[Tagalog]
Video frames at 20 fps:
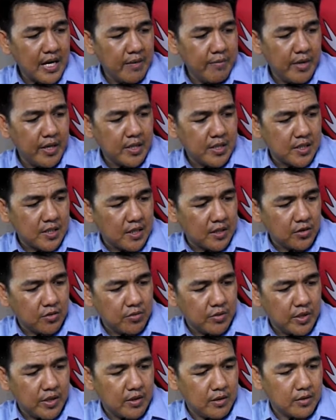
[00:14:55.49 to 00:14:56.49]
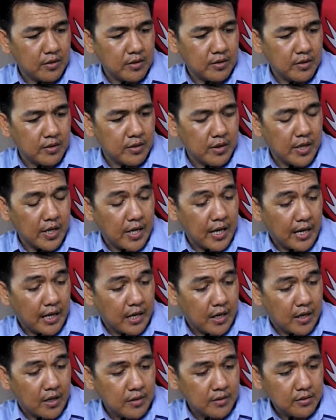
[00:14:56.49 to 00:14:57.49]
Subalit sa atong
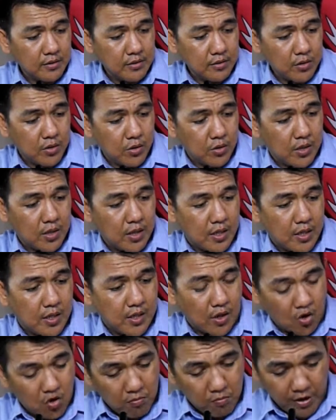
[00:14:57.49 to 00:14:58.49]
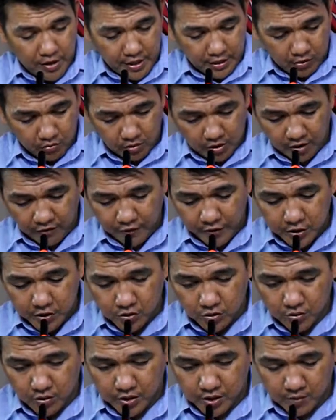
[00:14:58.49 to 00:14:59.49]
higala o uh, kauban atong
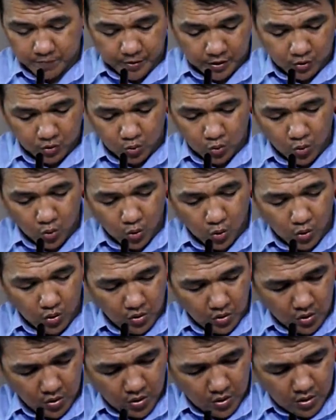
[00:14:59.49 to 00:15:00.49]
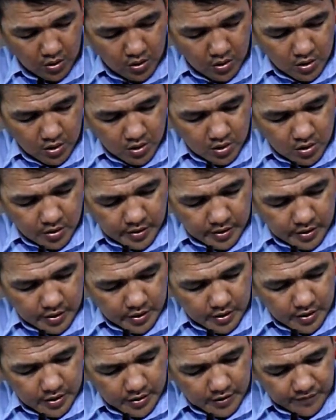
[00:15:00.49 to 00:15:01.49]
dipensor sa pagtuo,
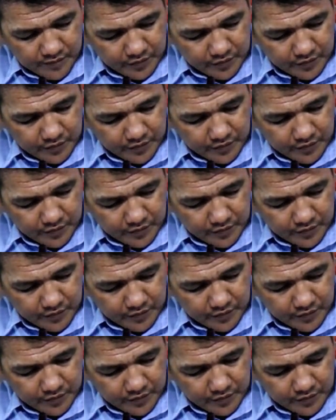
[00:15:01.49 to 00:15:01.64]
uh,